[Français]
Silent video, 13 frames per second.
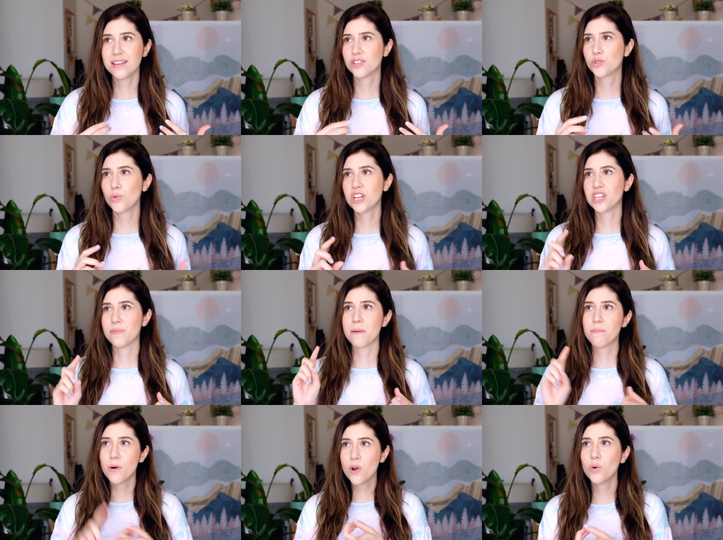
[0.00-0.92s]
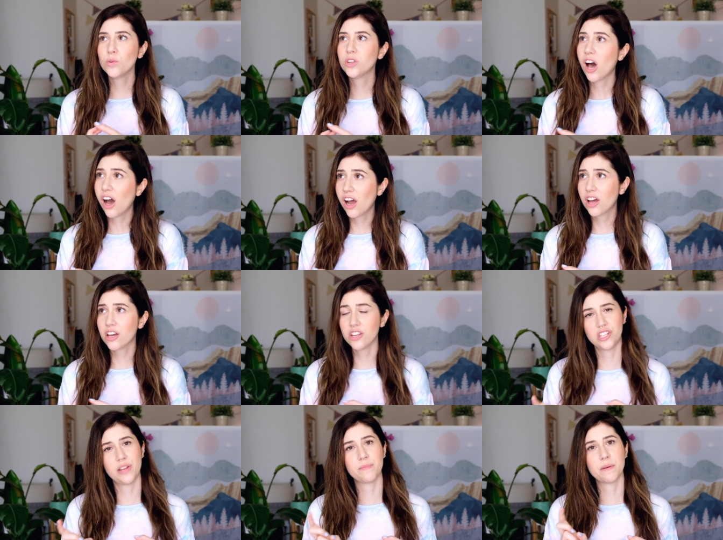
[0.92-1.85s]
Soit j'aimais pas l'odeur,
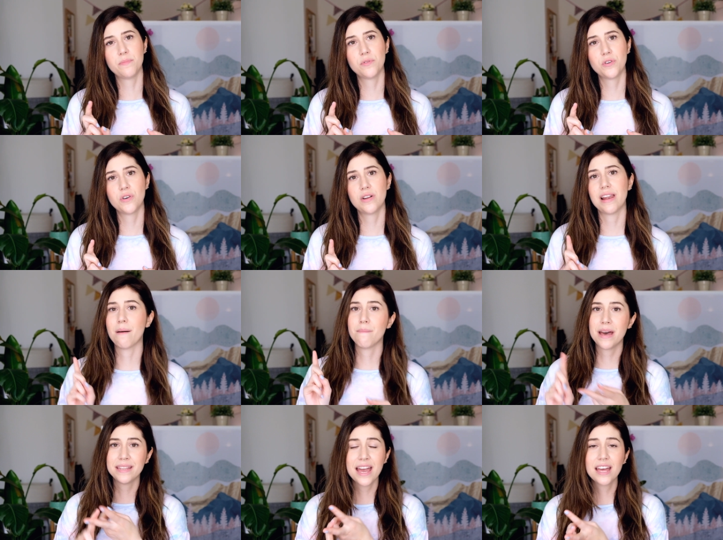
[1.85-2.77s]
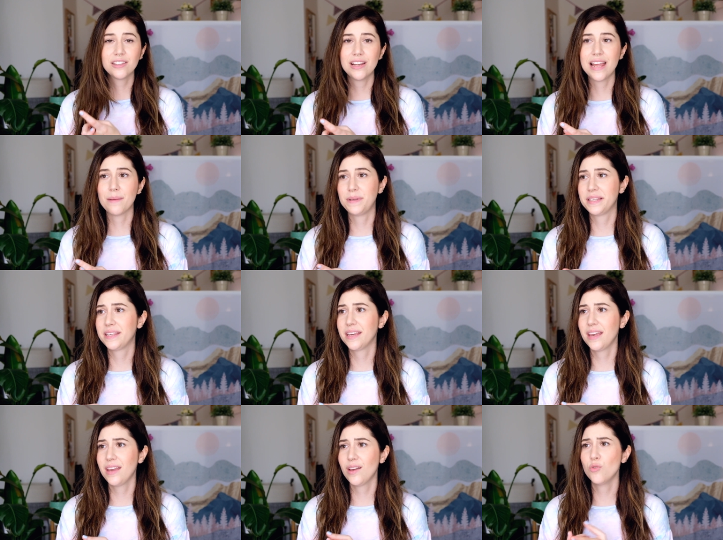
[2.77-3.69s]
j'aimais pas la manière de
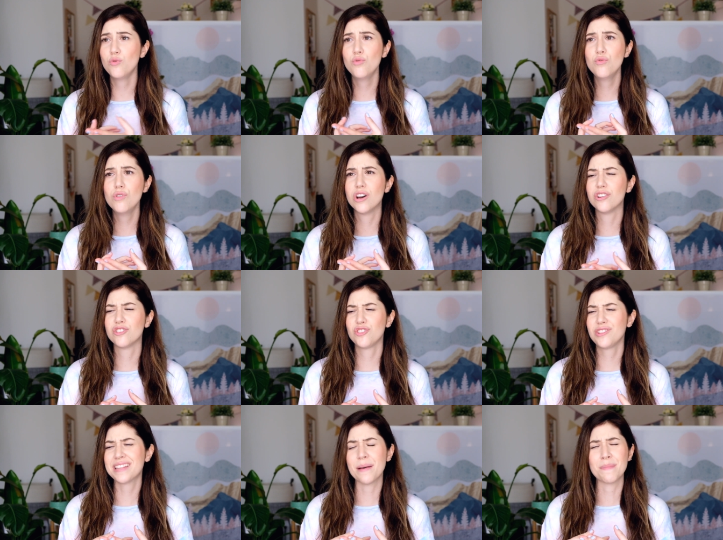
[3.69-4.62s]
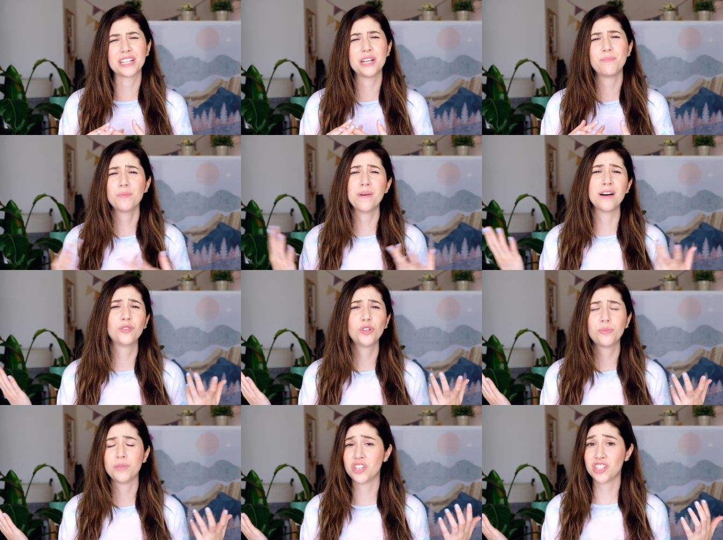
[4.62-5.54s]
l'appliquer, ou euh, juste ça marchait pas
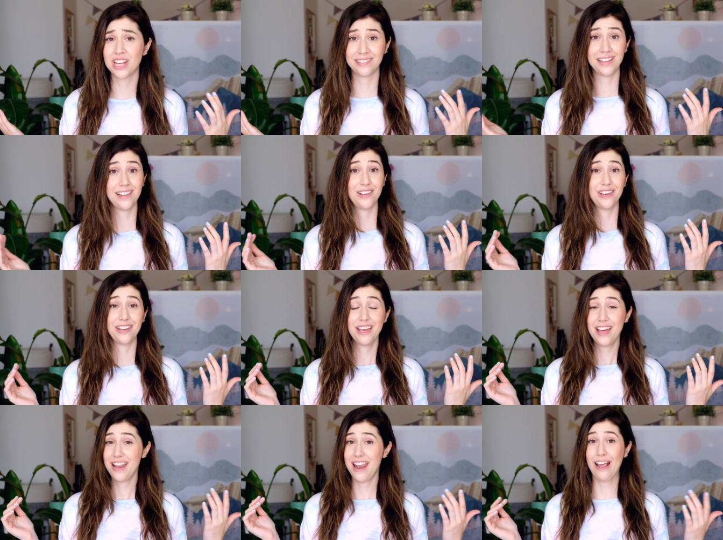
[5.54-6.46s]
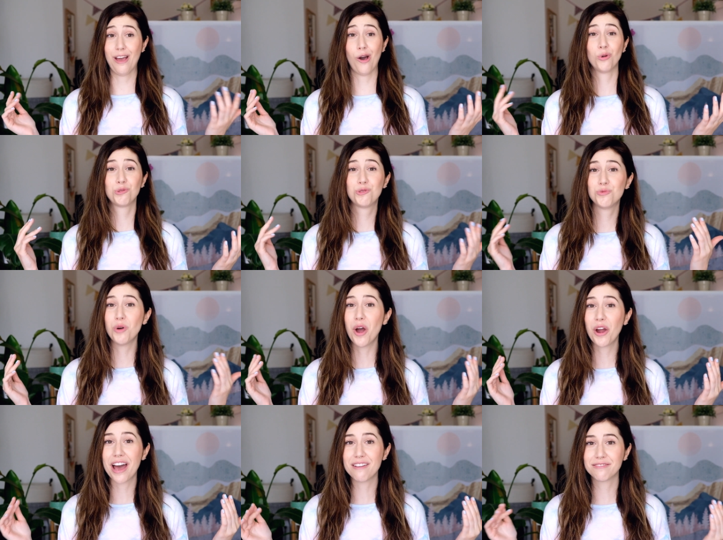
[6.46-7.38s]
pantoute, puis je sentais la grosse sueur
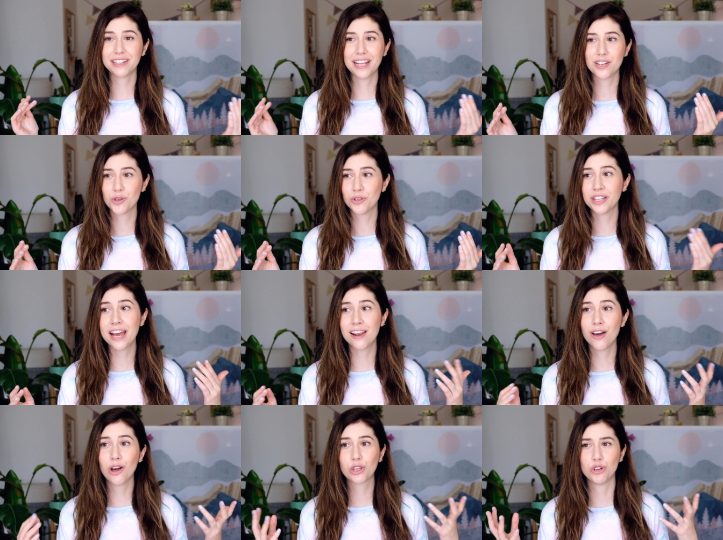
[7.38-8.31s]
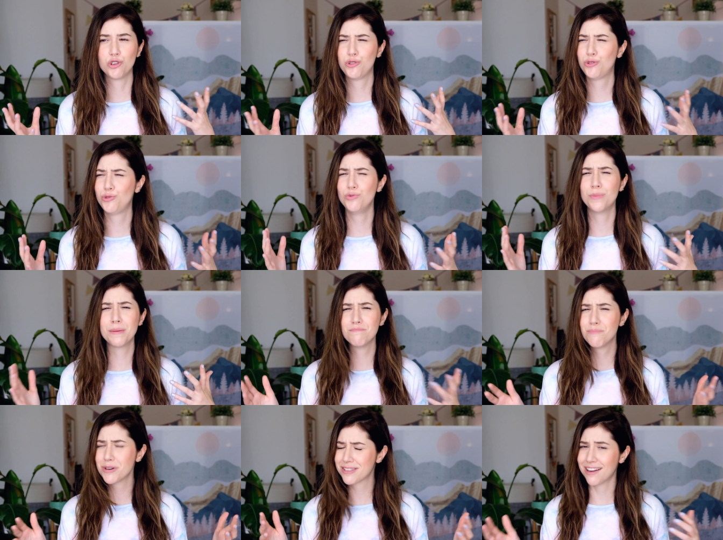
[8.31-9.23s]
à la fin de la journée alors que je suis
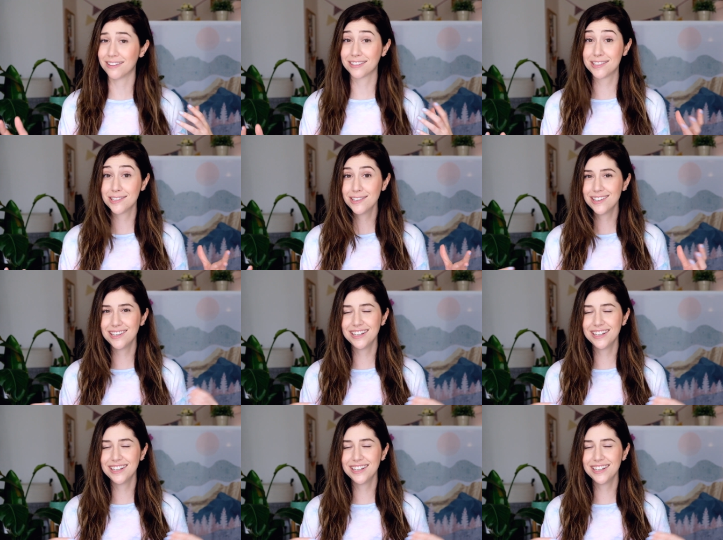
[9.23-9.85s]
même pas tant que ça.